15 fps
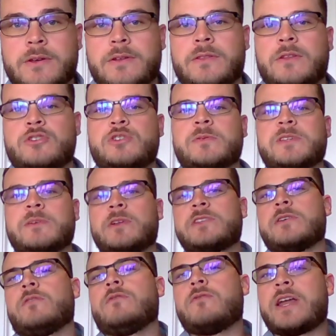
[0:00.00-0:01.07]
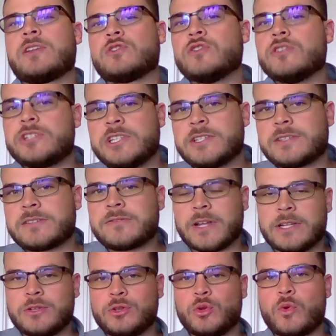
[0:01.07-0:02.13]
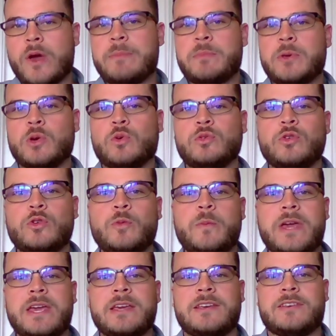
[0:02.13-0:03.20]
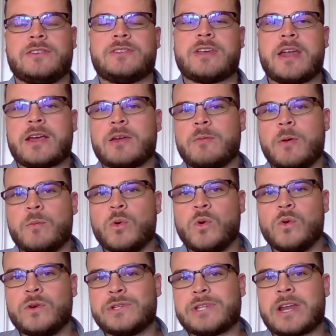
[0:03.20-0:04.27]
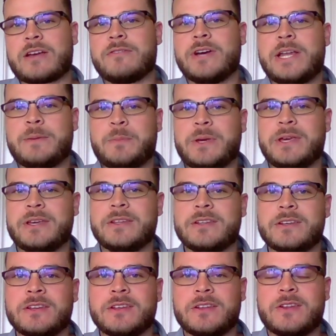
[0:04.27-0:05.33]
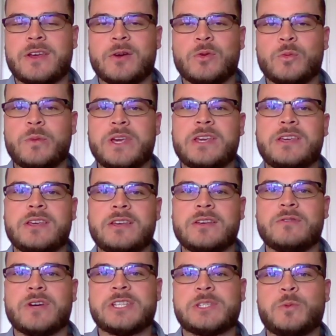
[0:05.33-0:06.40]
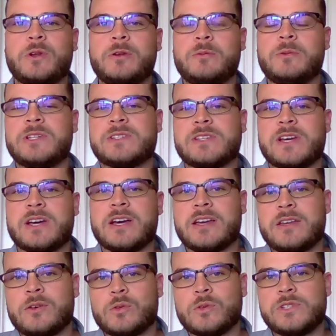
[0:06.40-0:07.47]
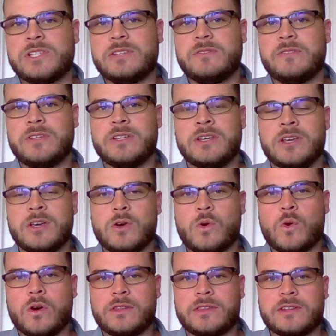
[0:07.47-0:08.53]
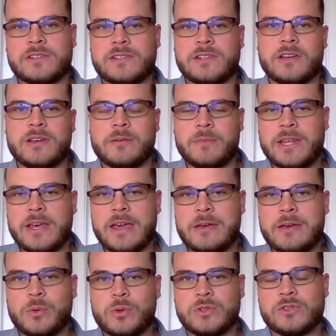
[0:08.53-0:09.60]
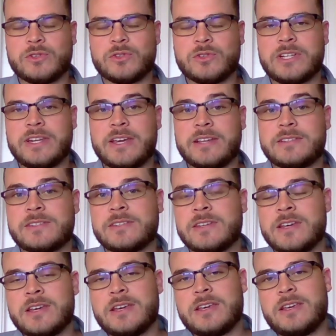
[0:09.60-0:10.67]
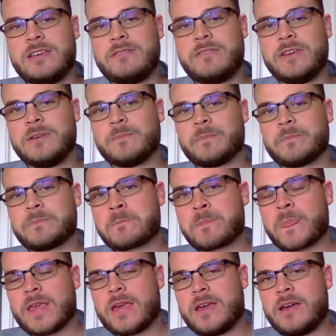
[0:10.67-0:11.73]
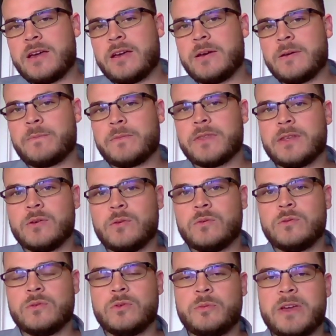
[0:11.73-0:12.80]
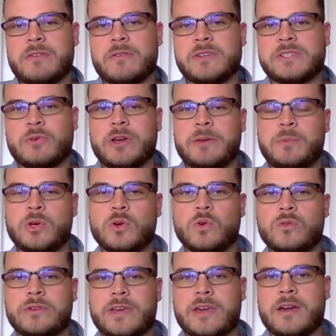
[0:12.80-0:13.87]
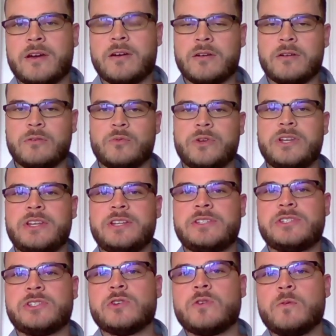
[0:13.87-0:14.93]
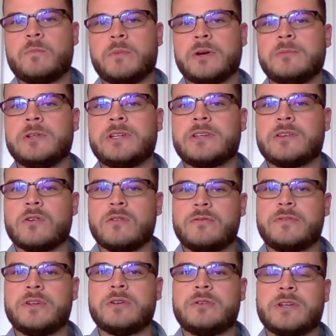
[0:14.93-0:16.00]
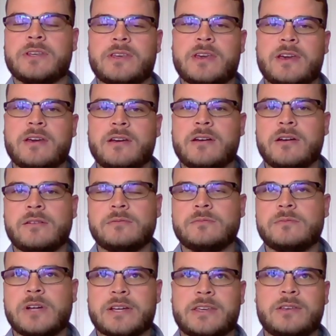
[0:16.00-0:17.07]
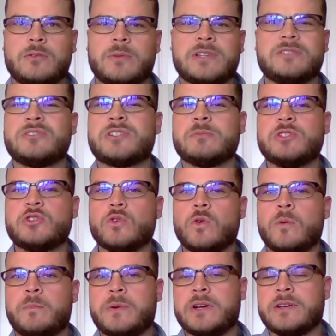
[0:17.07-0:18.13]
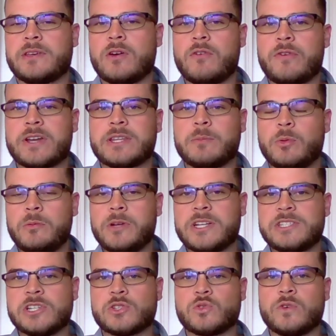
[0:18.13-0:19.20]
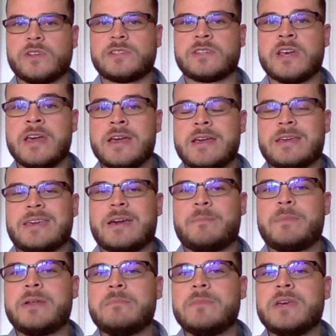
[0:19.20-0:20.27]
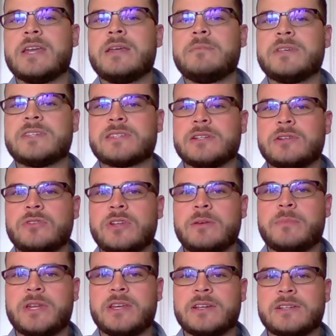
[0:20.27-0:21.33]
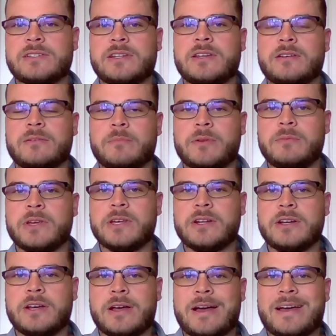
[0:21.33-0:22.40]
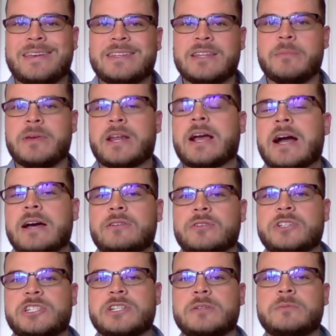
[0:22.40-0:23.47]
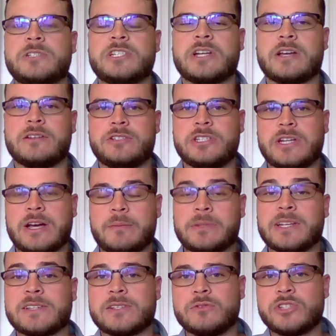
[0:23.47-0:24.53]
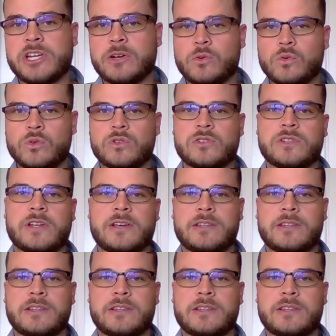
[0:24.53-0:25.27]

Na última semana saíram várias notícias falando do IPO do Nubank. Será que é uma boa? Será que vale a pena? Né? O Nubank vai disponibilizar, inclusive, cotas né, BDR para os seus clientes. Enfim, é, o Nubank vai fazer o IPO, que é o Initial Public Offering, que é aqui no Brasil chama de OPA, que é a oferta pública de ações, que é a primeira emissão da empresa, né? a primeira a ida mercado, que chama de, de captação de recursos. Né?